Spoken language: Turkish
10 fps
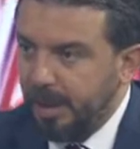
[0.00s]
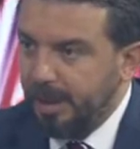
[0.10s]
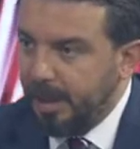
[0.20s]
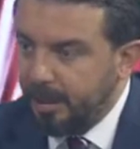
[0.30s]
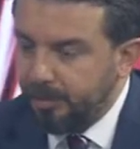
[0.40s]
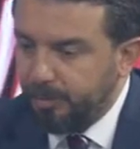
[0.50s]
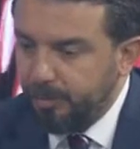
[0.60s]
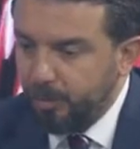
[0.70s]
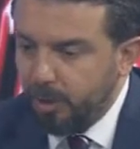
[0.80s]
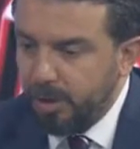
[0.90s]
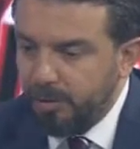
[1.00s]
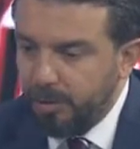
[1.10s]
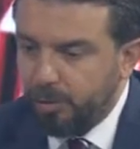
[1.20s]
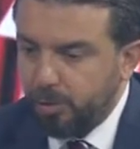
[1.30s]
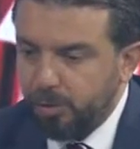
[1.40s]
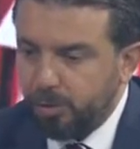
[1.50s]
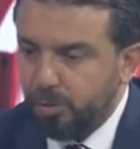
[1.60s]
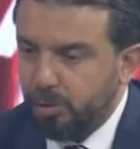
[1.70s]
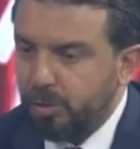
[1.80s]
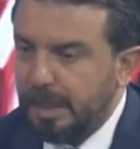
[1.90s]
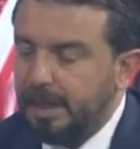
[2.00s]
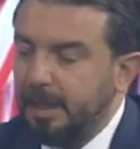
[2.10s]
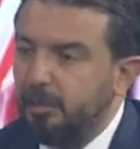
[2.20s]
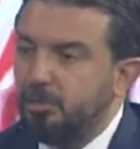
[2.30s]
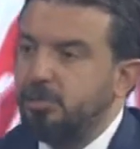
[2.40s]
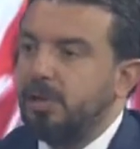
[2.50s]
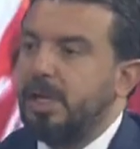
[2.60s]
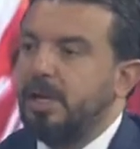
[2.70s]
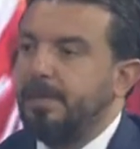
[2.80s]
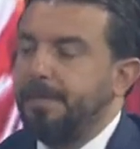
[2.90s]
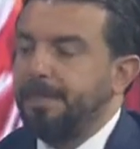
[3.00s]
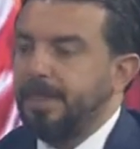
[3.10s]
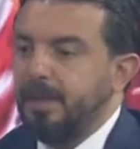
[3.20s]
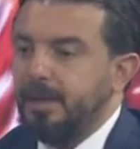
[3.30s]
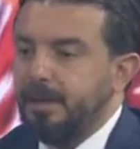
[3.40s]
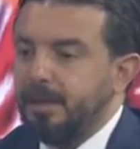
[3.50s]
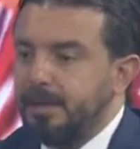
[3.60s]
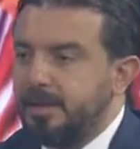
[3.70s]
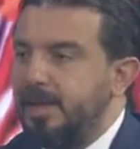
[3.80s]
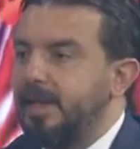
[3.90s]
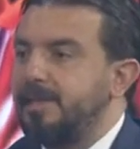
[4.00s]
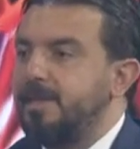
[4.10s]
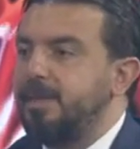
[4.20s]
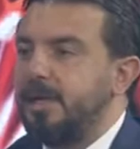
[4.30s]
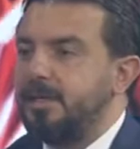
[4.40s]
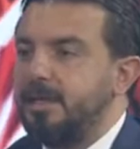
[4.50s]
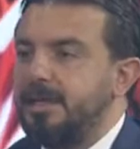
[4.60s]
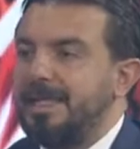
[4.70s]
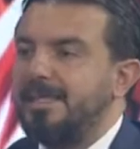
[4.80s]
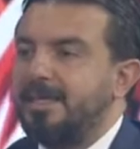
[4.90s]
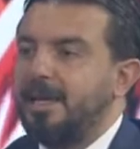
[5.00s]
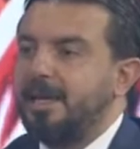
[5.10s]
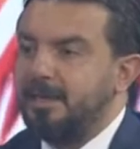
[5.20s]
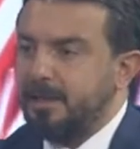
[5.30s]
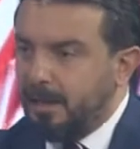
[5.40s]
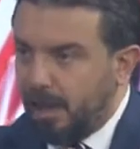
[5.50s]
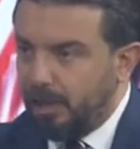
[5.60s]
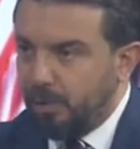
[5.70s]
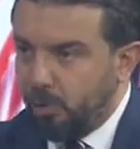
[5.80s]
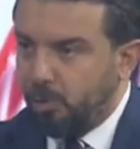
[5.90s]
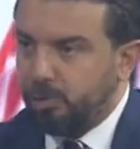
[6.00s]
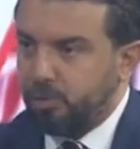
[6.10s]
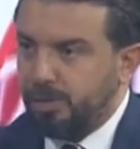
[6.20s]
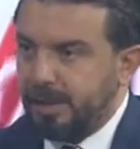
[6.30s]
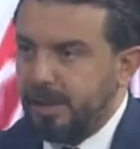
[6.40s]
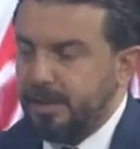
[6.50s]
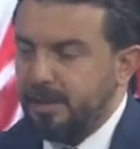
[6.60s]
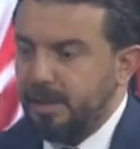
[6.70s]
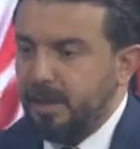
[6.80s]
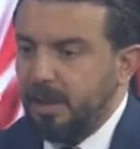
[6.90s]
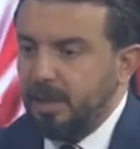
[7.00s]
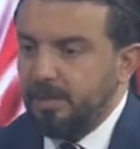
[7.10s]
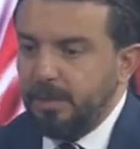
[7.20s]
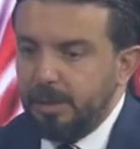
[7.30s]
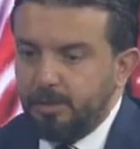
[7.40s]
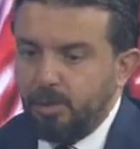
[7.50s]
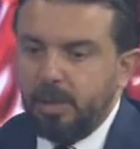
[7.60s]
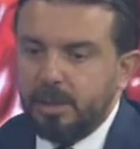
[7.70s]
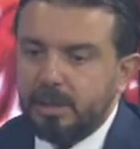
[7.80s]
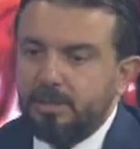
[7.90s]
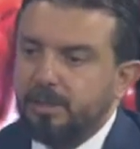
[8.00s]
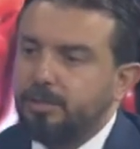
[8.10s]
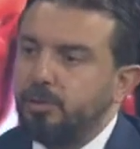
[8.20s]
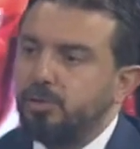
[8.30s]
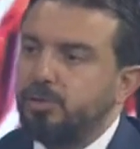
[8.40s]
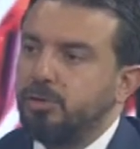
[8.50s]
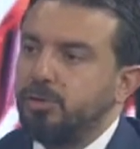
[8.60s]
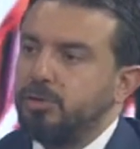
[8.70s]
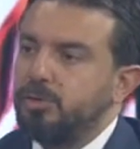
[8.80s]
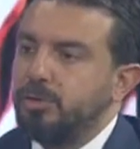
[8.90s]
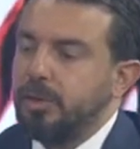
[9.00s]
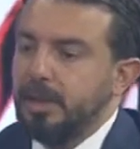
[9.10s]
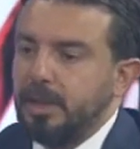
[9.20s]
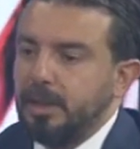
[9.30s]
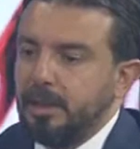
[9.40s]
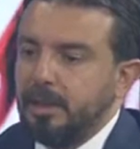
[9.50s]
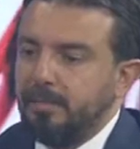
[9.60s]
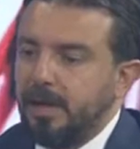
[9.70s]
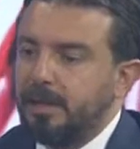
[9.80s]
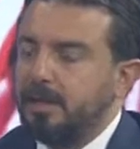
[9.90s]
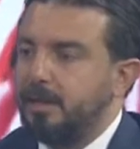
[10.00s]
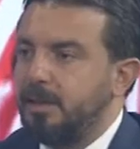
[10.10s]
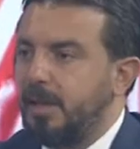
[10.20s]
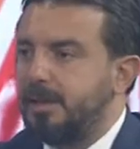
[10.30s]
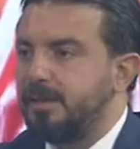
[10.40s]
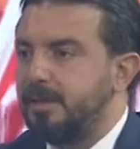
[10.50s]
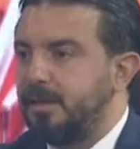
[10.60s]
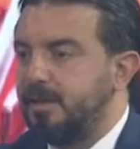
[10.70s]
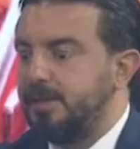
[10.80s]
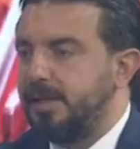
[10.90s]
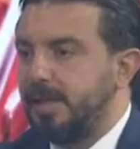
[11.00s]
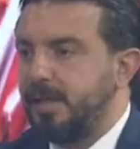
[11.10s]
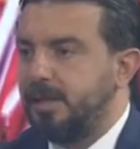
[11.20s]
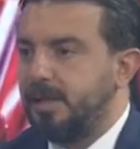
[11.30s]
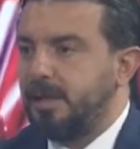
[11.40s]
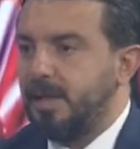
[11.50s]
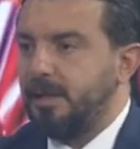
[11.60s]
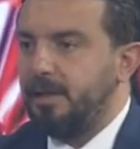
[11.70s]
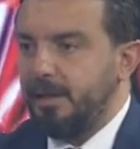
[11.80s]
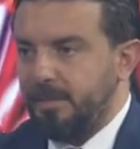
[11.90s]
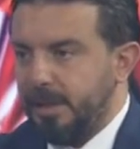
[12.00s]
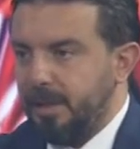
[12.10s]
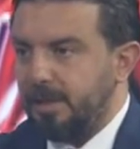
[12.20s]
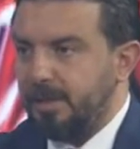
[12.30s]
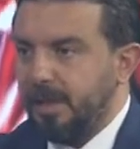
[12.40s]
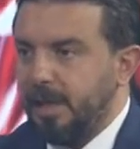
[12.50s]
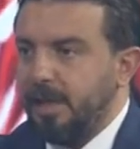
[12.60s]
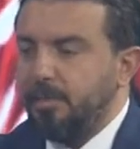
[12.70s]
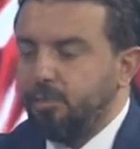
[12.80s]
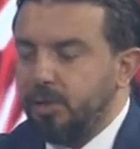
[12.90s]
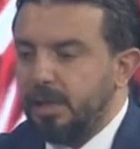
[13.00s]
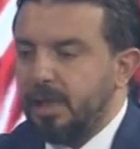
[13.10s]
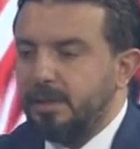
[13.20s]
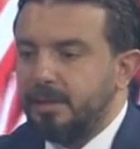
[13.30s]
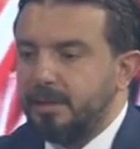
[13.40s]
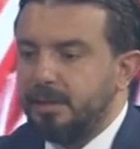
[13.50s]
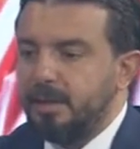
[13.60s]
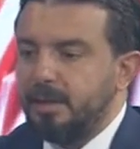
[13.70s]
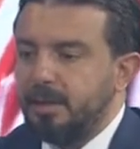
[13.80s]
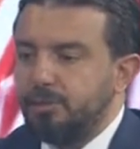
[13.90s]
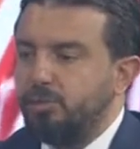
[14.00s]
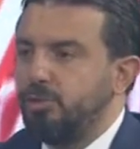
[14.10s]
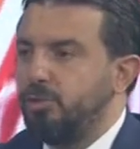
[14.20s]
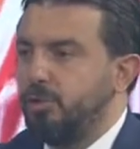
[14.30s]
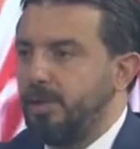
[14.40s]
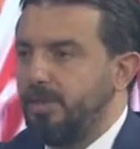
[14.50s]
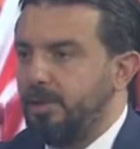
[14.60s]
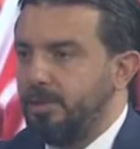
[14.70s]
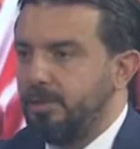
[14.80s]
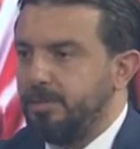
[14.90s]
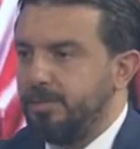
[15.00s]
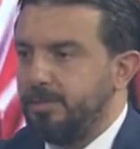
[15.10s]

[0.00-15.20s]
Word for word: Yani böyle bir pozisyonda henüz daha e, siyasi partinin iskeleti dahi oluşmadan e, böylesi bir pozisyonun e, varlığı aslında Kıbrıs siyaset tarihinde bir ilk. Evet. Buradan e, şunu görebiliyorum.